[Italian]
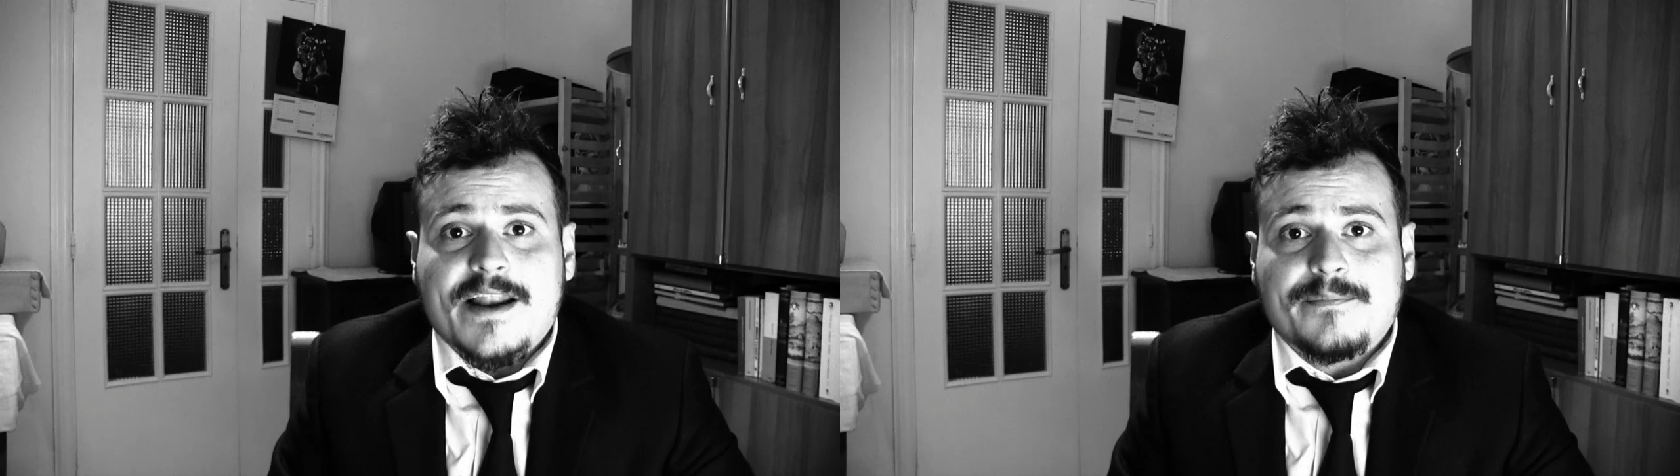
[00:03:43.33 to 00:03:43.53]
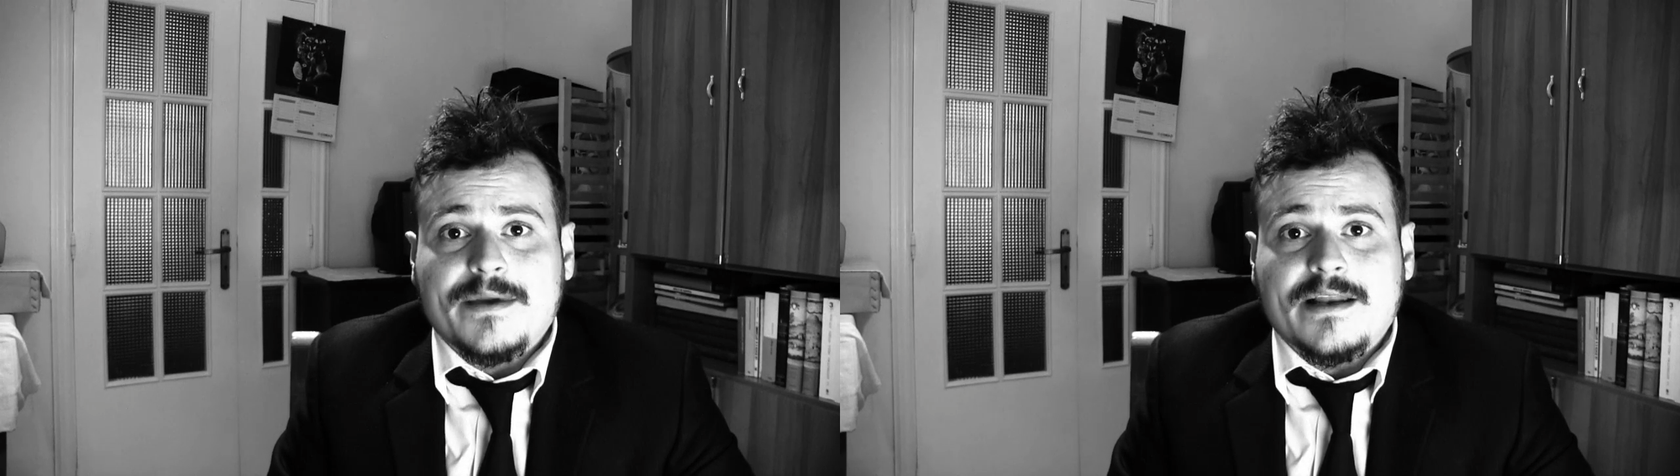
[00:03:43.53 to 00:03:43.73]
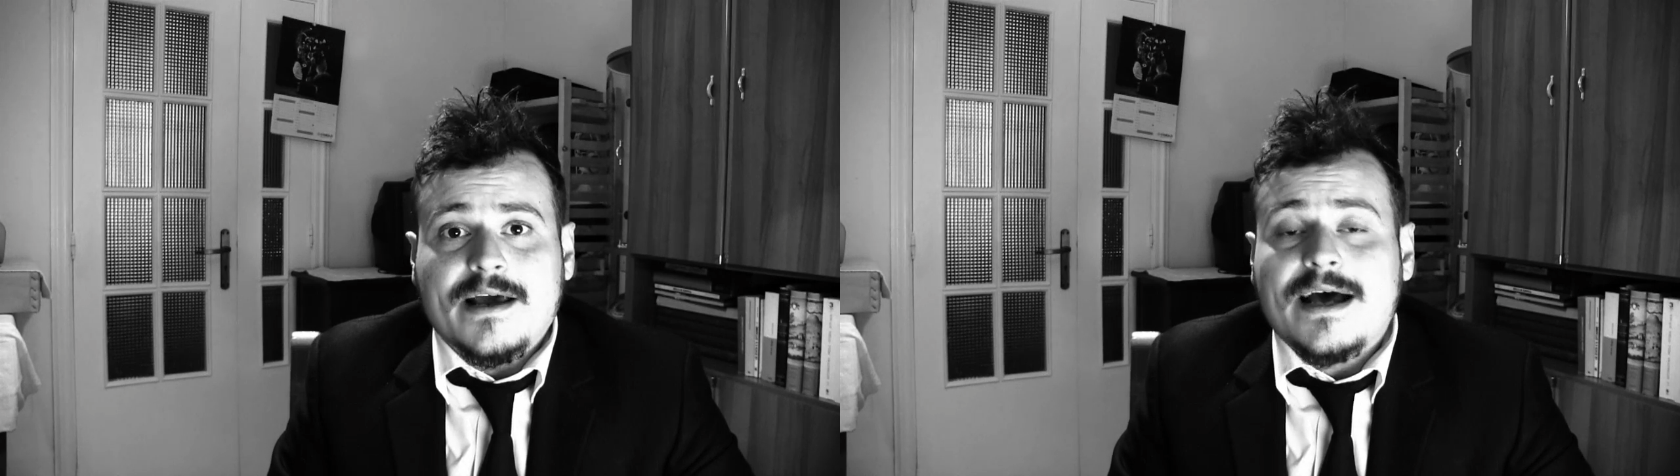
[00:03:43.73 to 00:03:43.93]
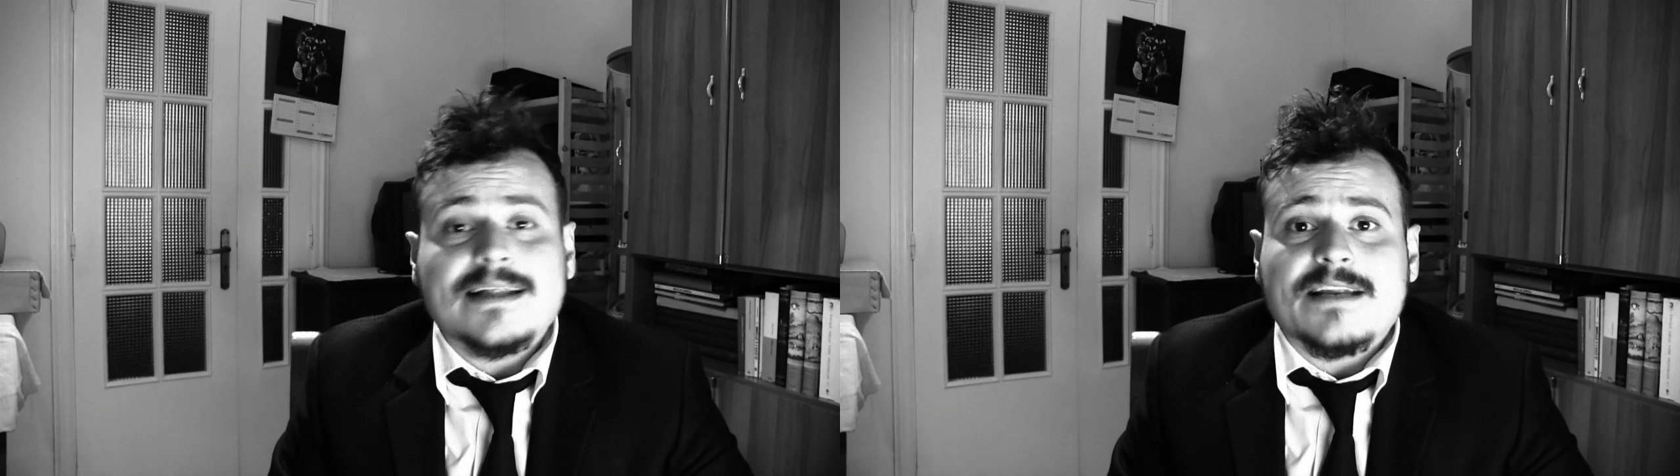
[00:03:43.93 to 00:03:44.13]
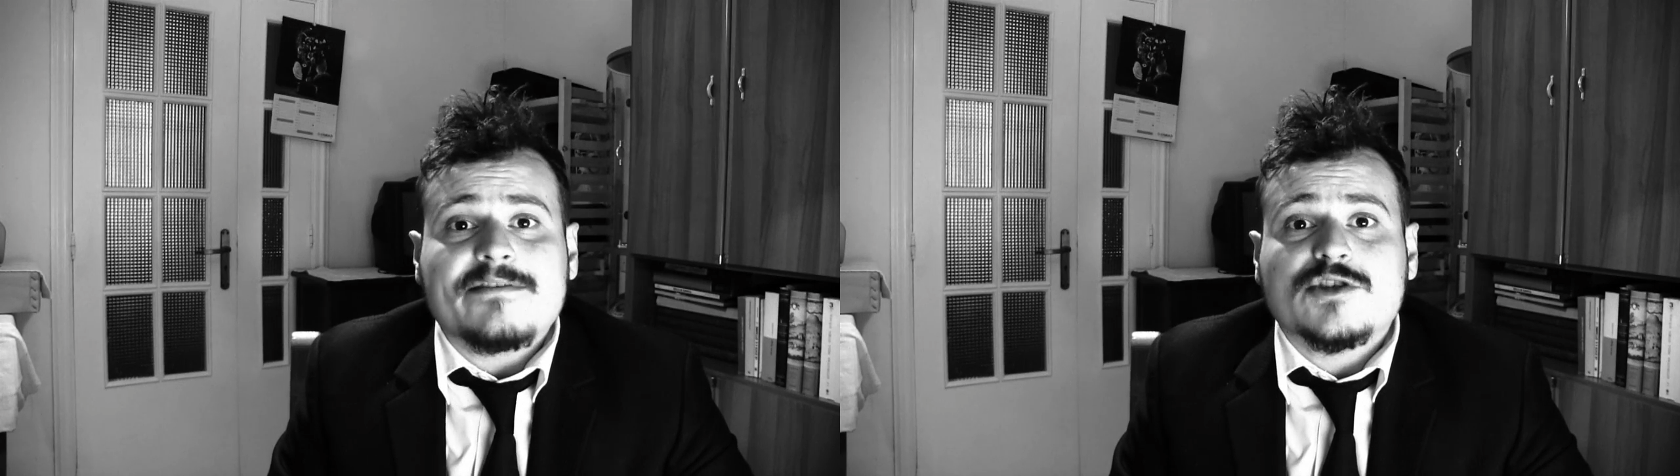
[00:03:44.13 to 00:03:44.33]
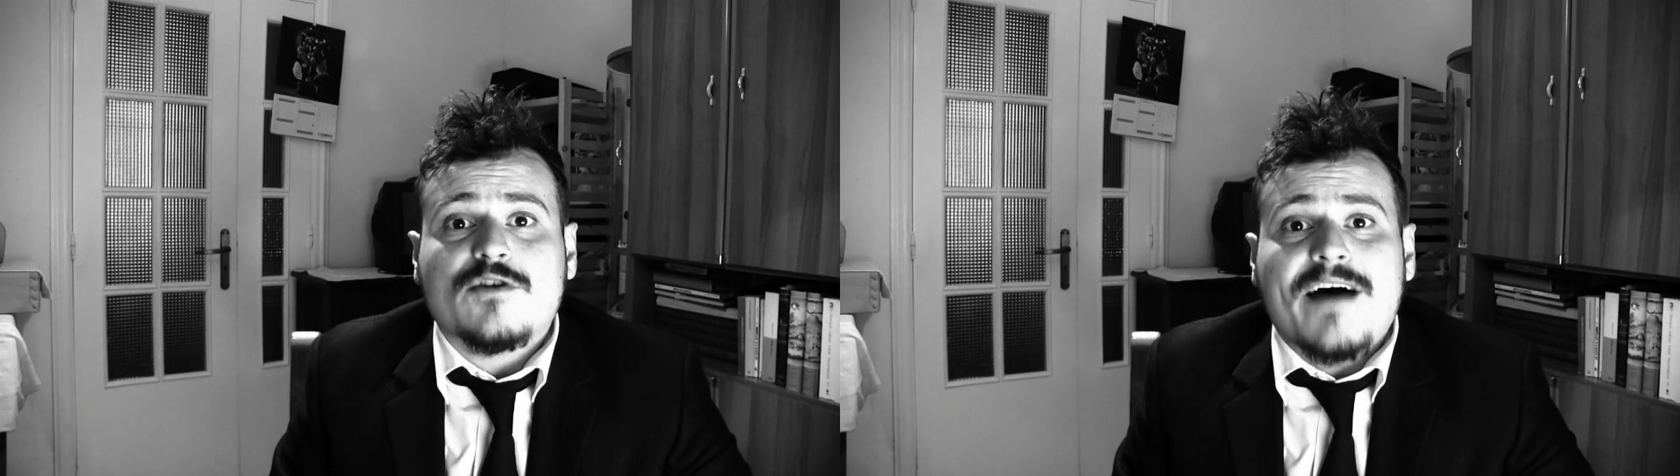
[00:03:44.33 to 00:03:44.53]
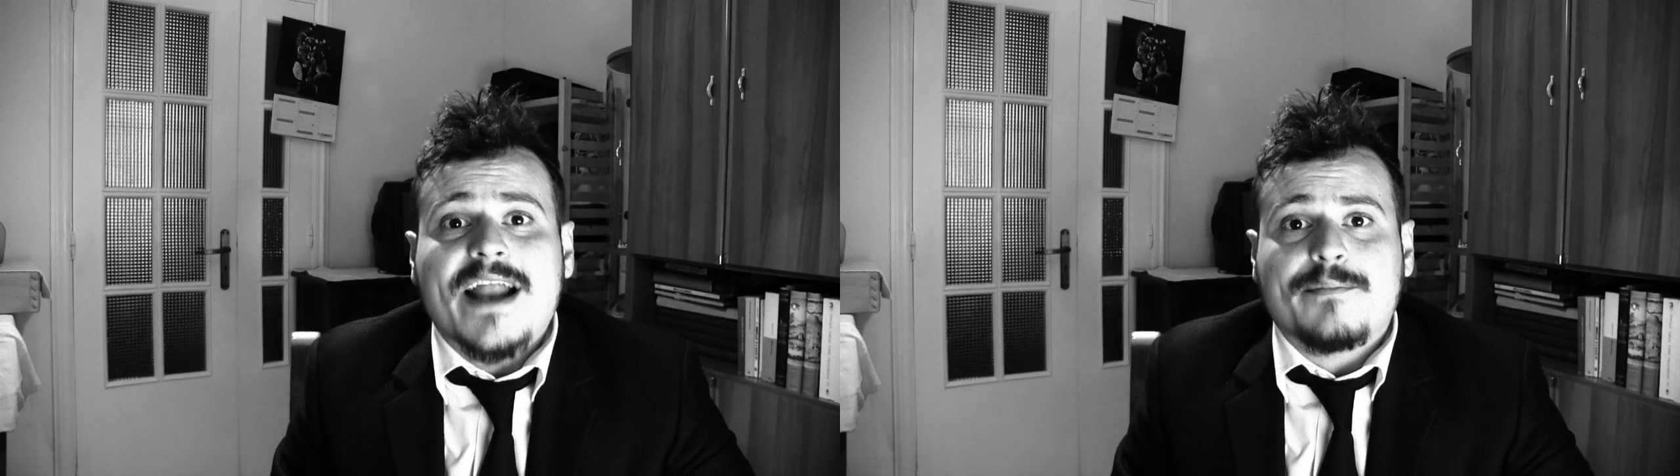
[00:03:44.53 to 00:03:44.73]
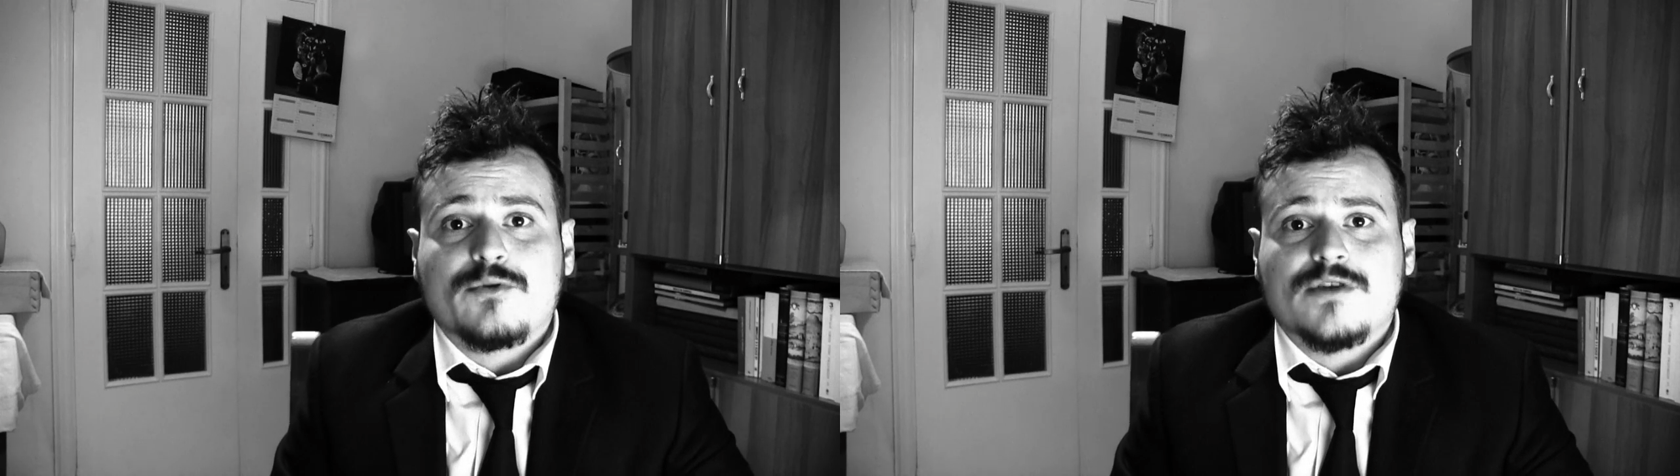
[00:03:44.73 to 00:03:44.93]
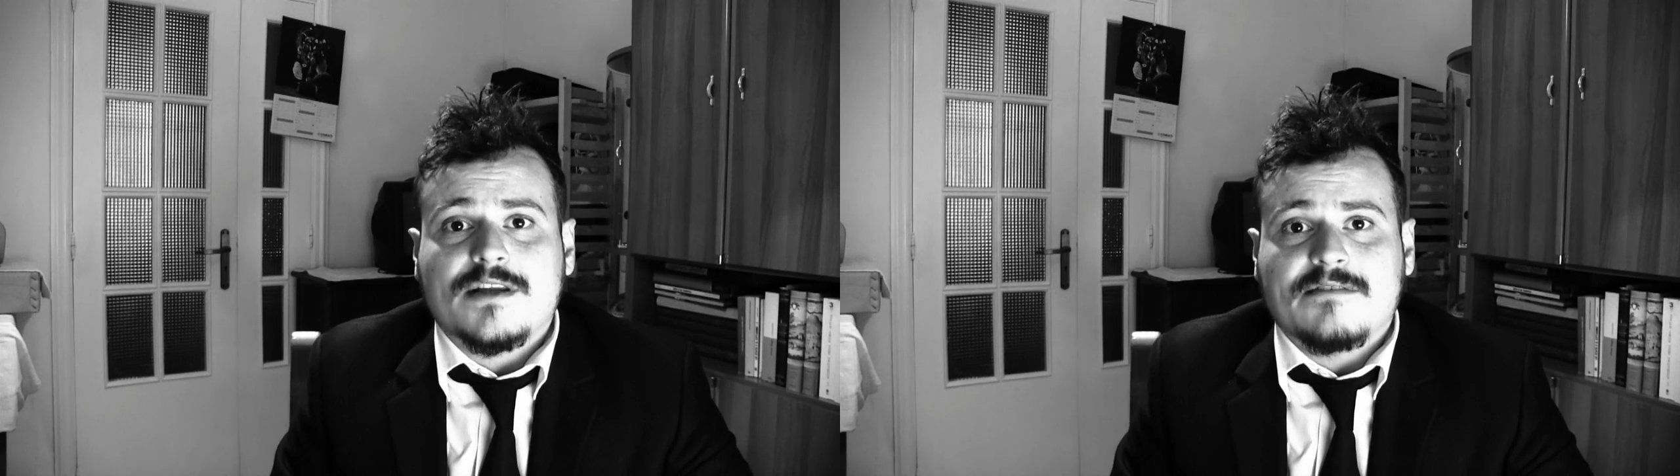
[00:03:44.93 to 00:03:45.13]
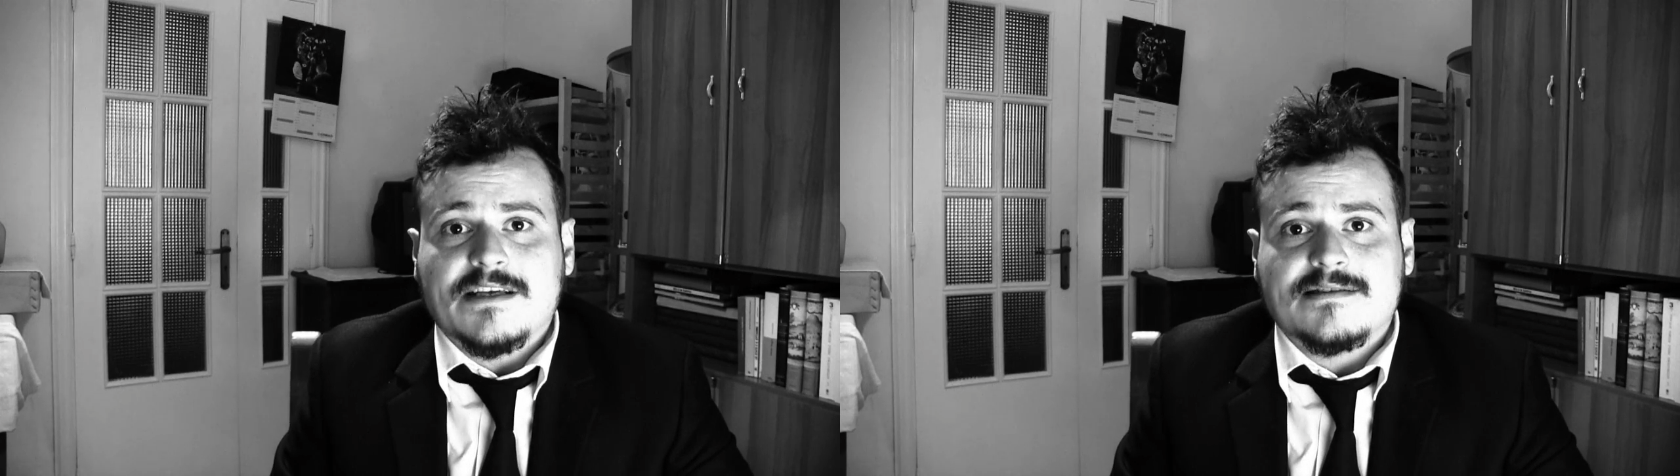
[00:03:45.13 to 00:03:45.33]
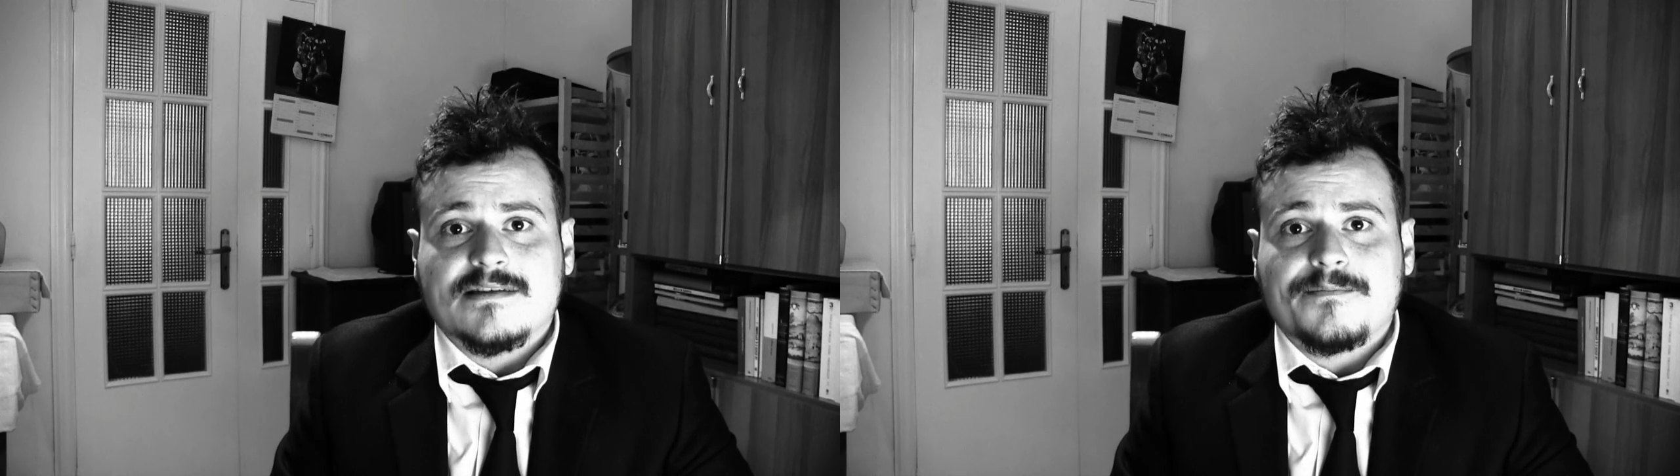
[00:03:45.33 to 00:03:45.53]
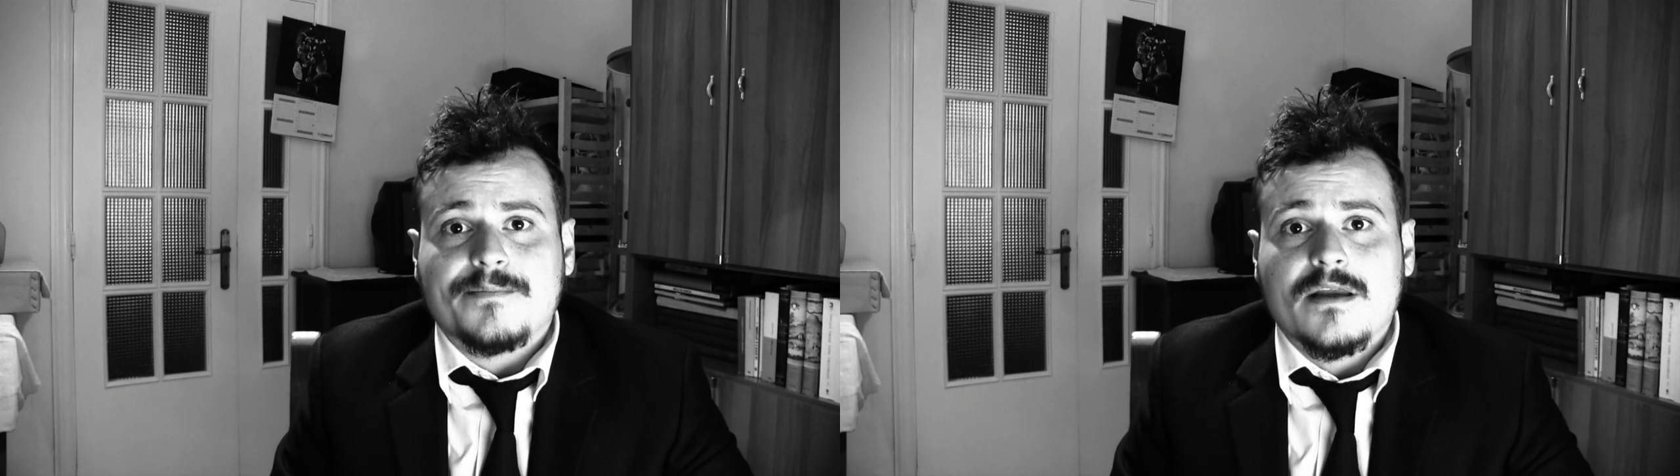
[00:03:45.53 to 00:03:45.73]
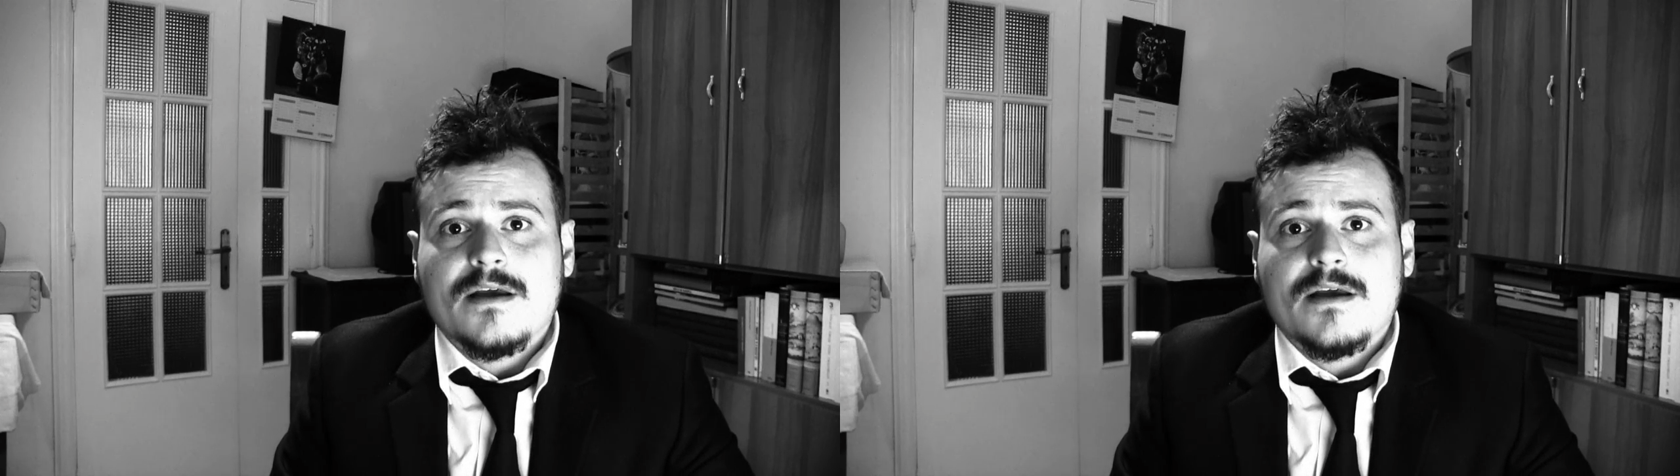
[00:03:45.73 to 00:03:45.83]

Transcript: rapina attraverso vari punti di vista,